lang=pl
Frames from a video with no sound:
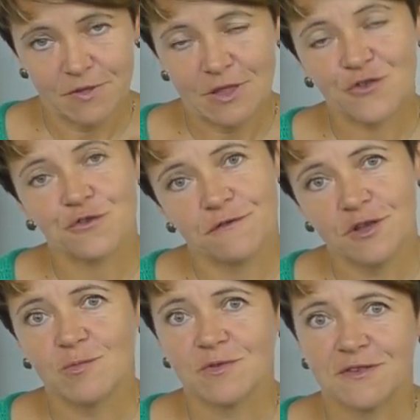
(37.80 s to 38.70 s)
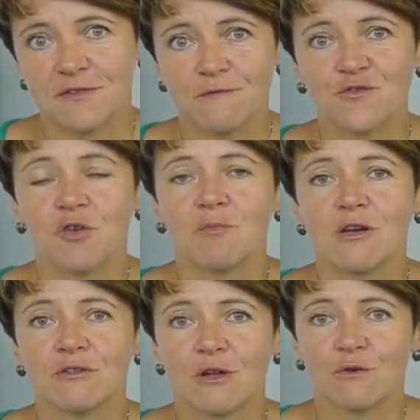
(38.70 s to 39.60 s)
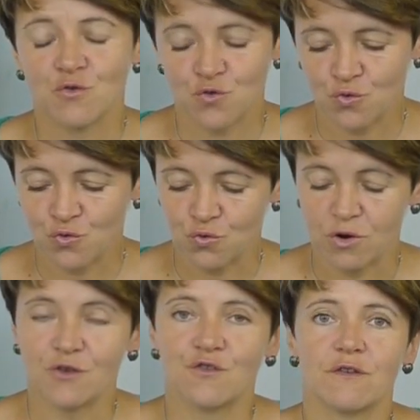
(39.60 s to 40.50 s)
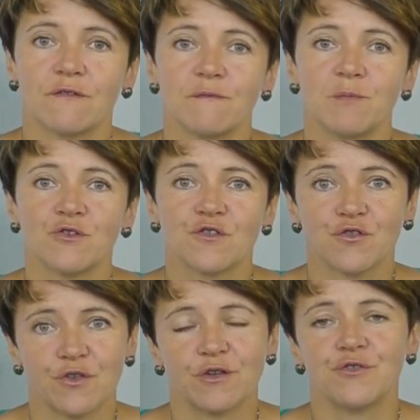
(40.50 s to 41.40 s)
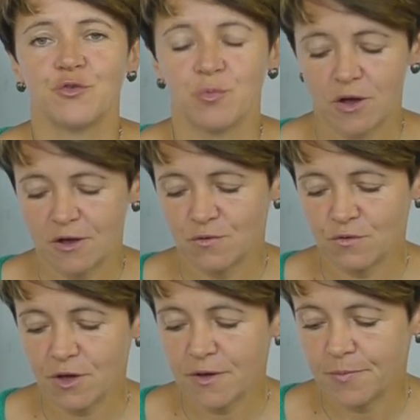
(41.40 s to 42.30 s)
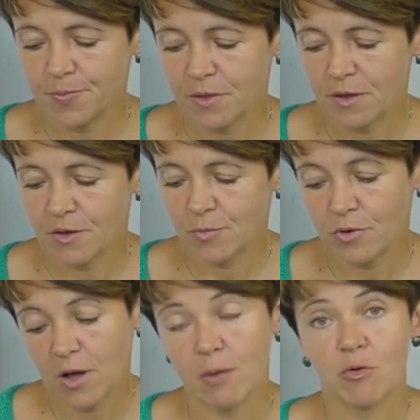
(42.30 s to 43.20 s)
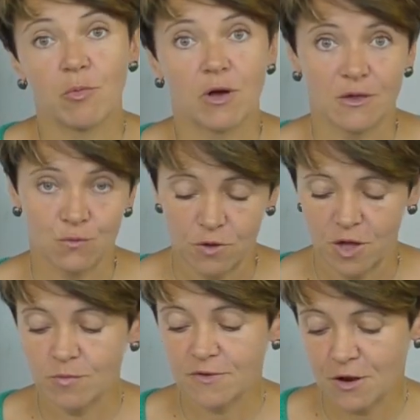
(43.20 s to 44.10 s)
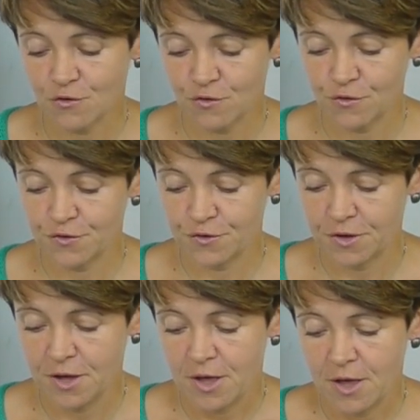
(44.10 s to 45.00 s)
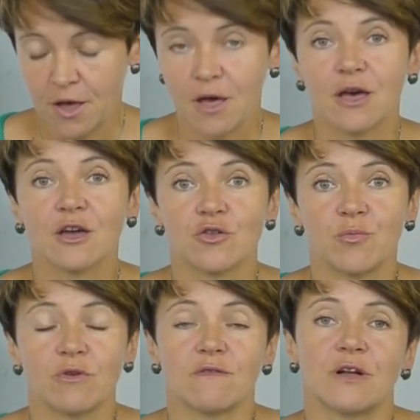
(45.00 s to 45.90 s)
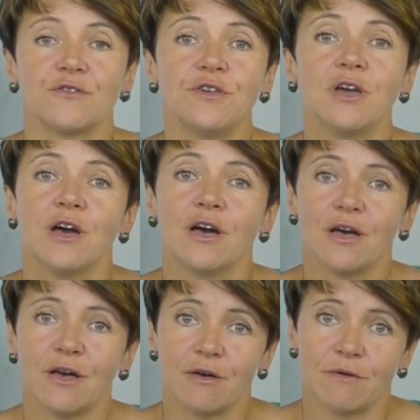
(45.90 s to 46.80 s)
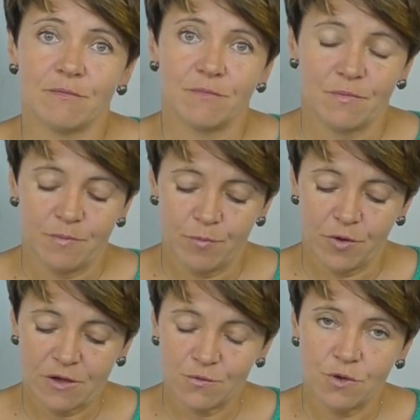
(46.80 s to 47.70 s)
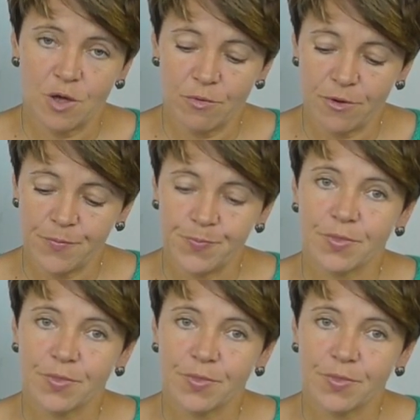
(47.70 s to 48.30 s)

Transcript: nasze filmy zazwyczaj mają taką strukturę, że w pierwszej części pokazuję E, albo pokazujemy, w zależności e, kto prowadzi, e, pokazujemy